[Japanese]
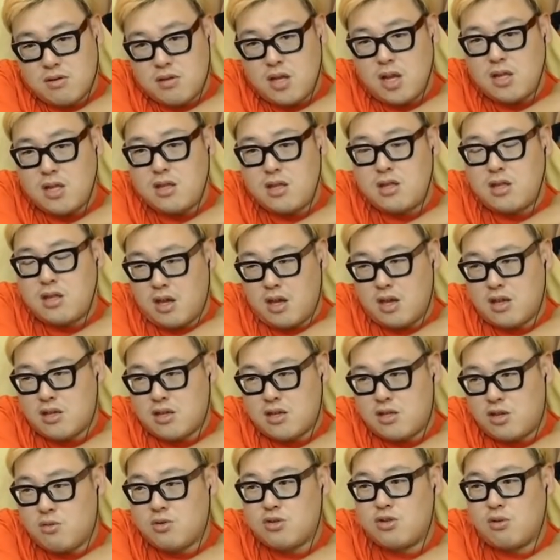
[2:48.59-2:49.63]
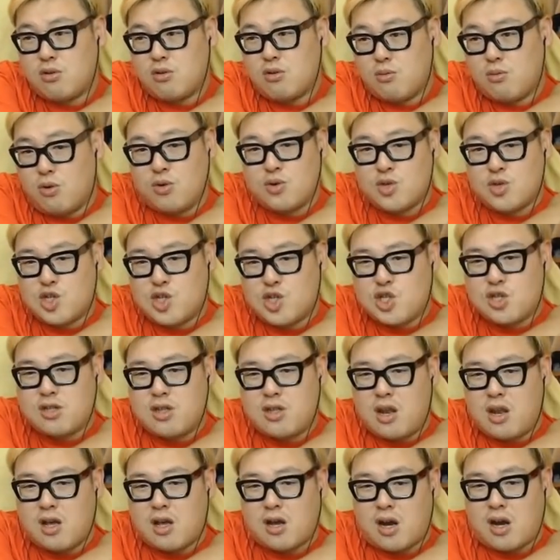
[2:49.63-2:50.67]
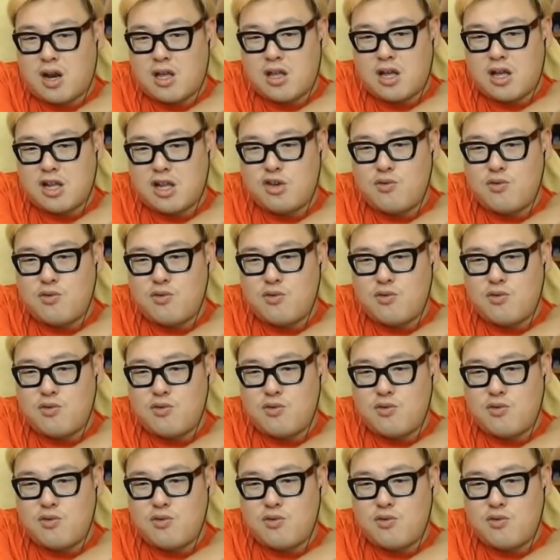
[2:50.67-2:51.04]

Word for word: だって、そもそも吸ったら体